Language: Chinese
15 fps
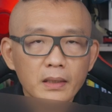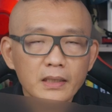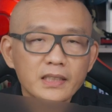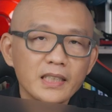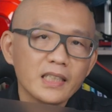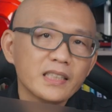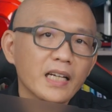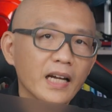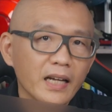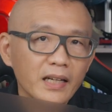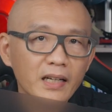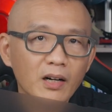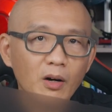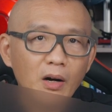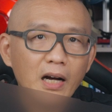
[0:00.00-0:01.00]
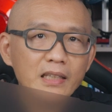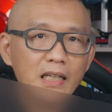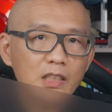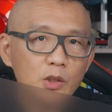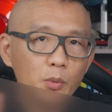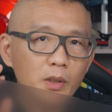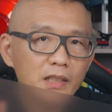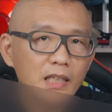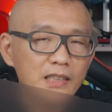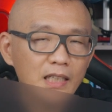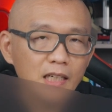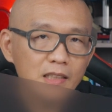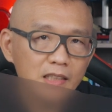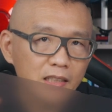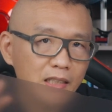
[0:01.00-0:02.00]
那接下来，好，阿达就为大
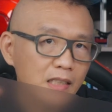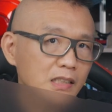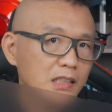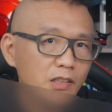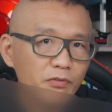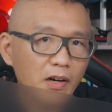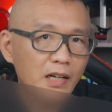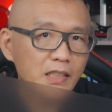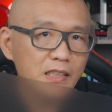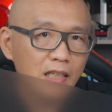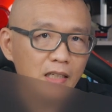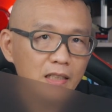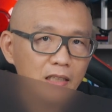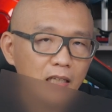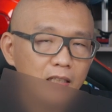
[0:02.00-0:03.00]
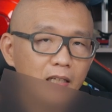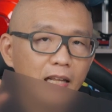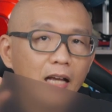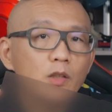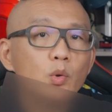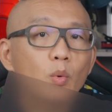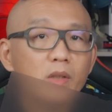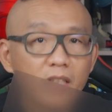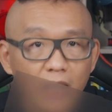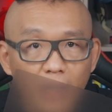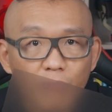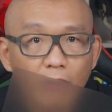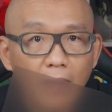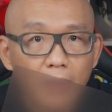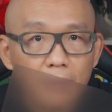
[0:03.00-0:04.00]
家简单示范一下它的两种
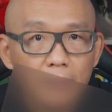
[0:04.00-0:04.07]
贴法。